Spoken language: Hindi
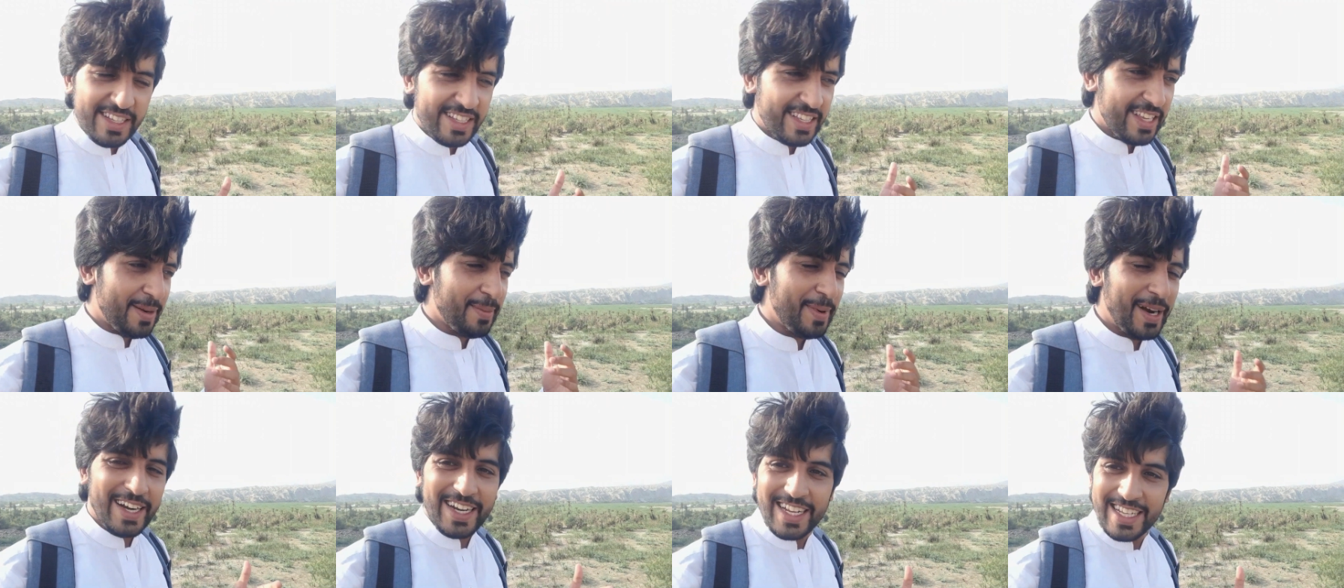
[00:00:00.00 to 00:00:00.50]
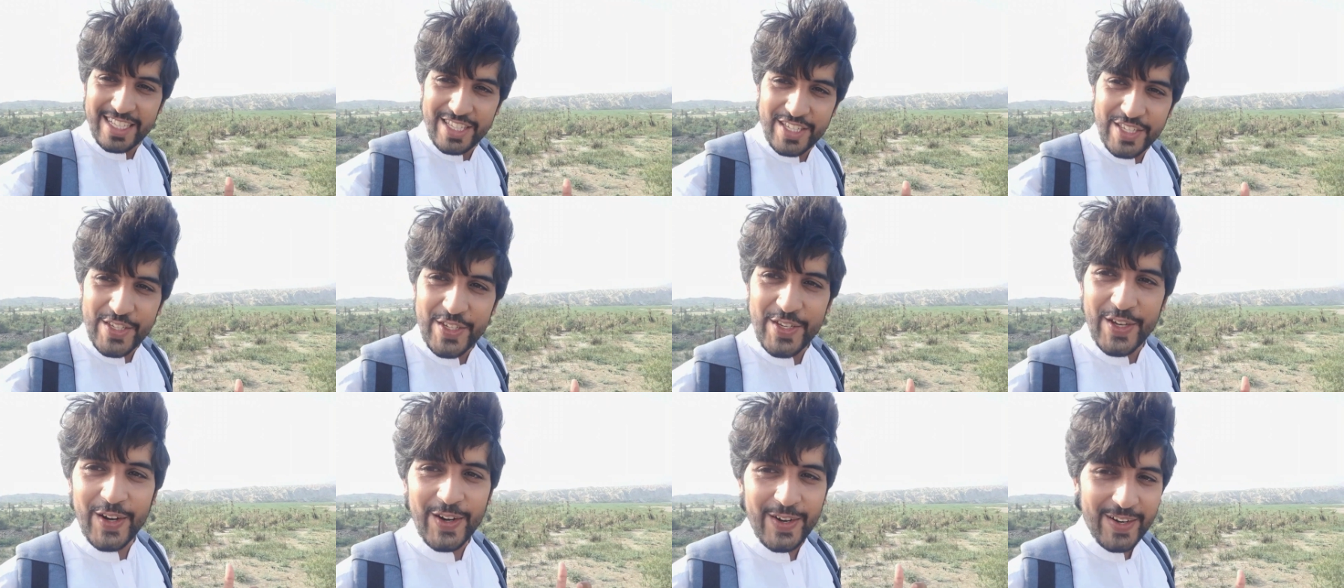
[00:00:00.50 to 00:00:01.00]
सिनेमेटिक
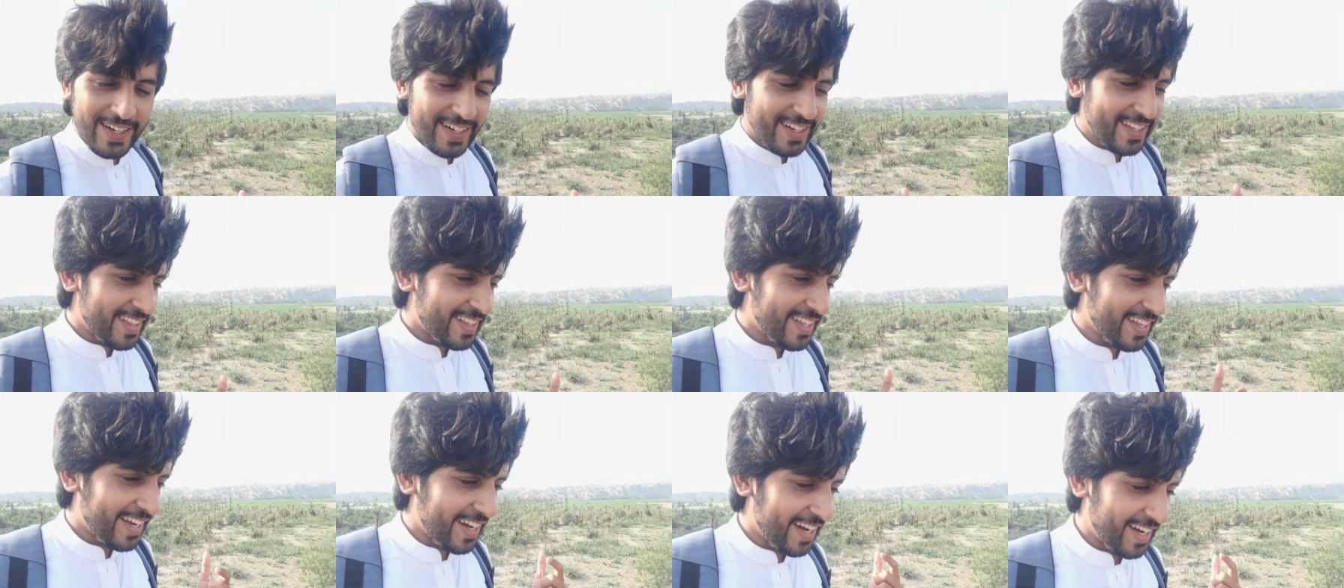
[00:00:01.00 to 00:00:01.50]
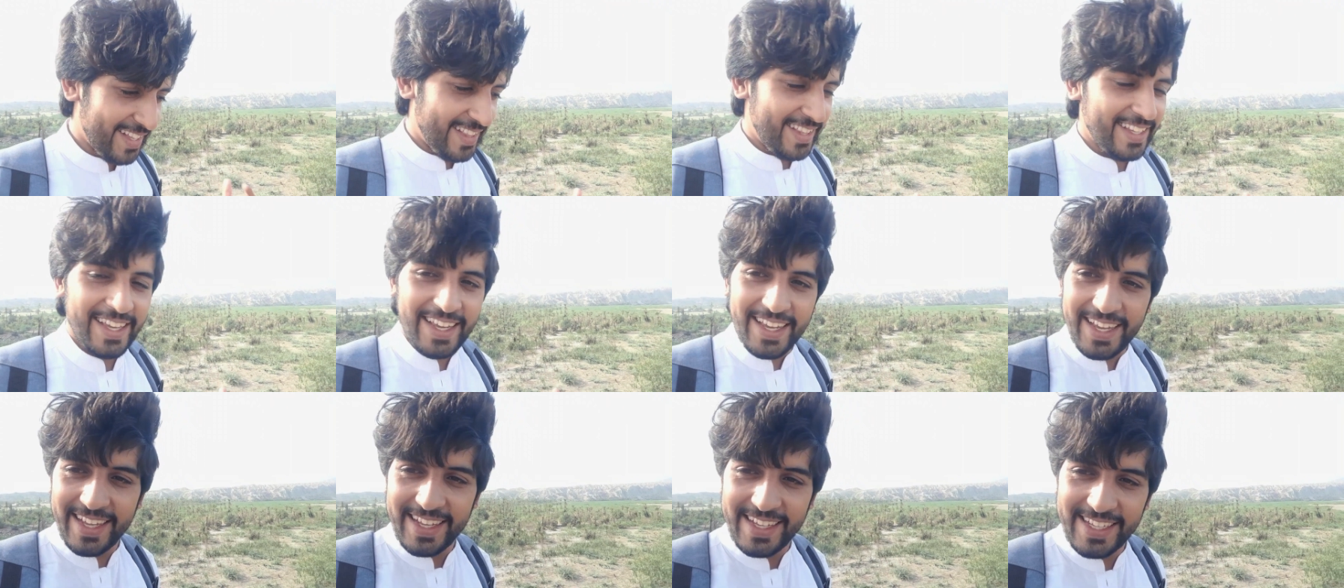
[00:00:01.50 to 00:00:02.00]
शॉट
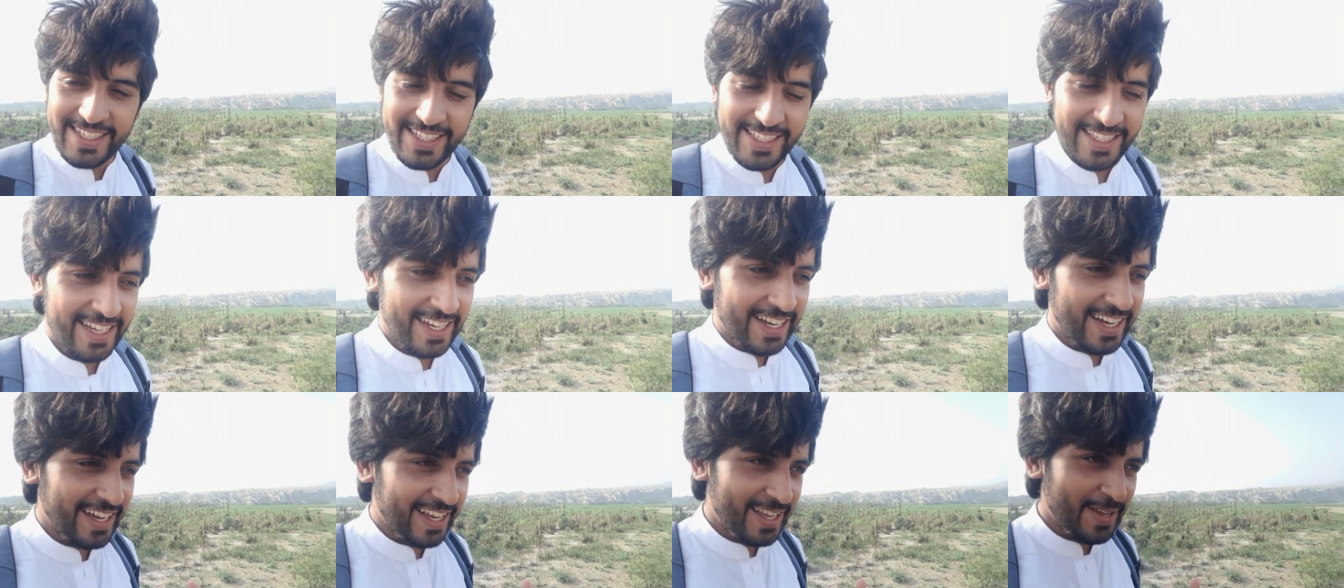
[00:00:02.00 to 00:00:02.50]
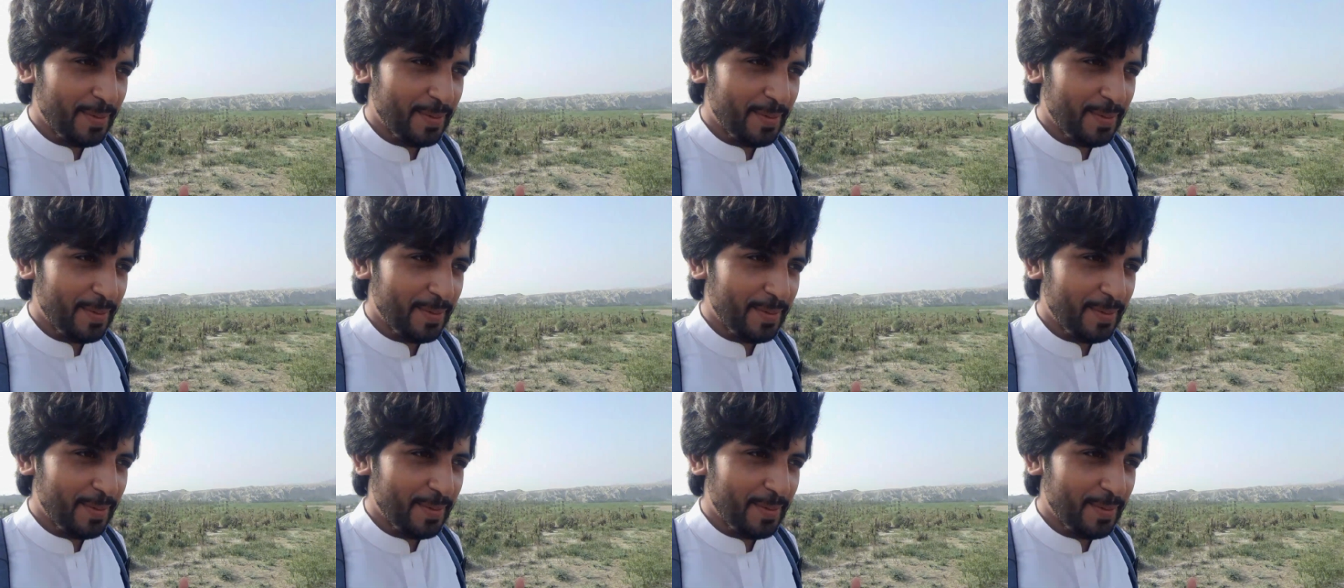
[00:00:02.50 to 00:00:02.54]
दिखाते हैं इस जगह